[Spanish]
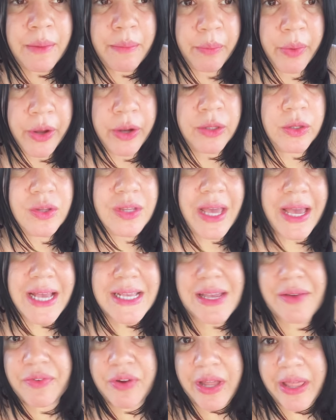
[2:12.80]
Bueno, entonces
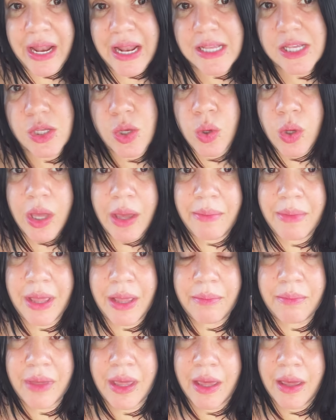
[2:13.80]
esa fue una de las decisiones que me,